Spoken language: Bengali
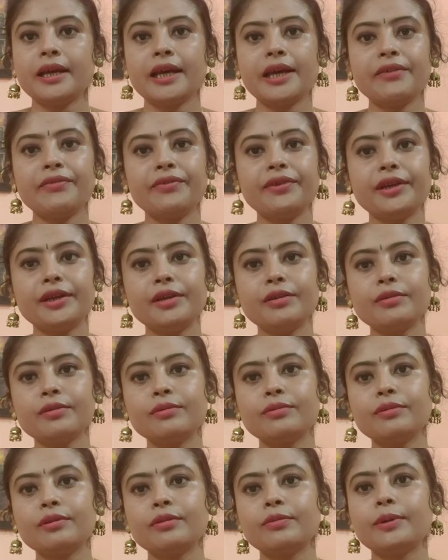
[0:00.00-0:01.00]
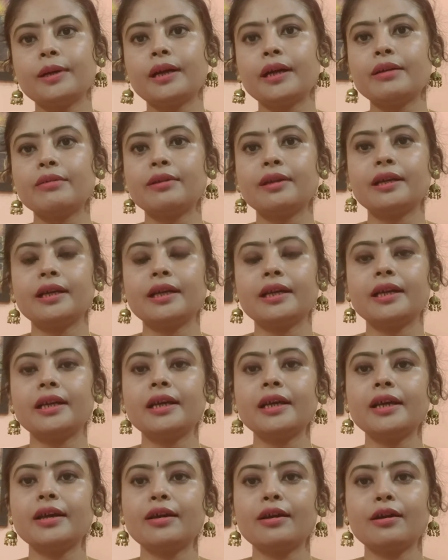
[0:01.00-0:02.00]
এই ভিডিওগুলো ভালো লাগলে
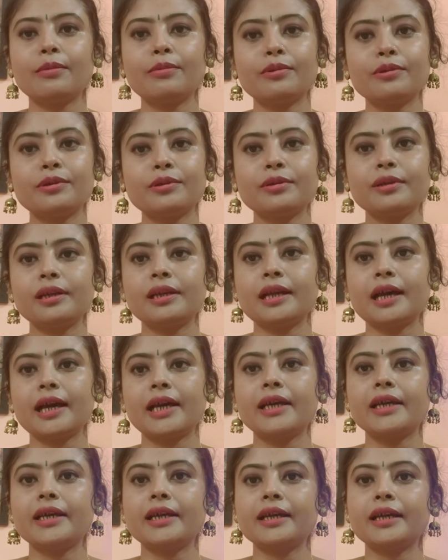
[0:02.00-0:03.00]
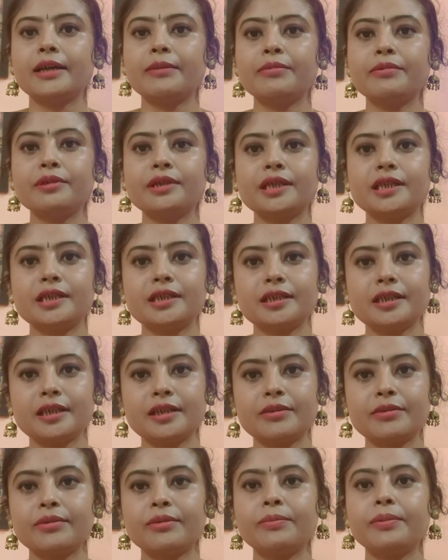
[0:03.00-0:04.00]
অবশ্যই লাইক এবং শেয়ার
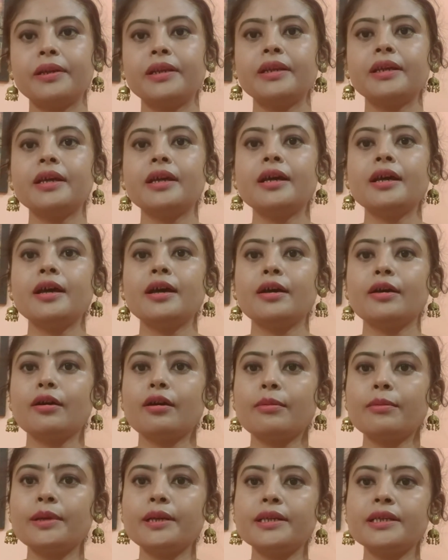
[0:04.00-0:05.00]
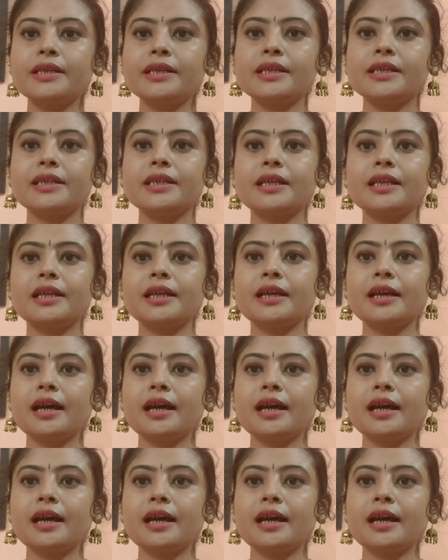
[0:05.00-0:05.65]
করবেন কমেন্ট সেকশানে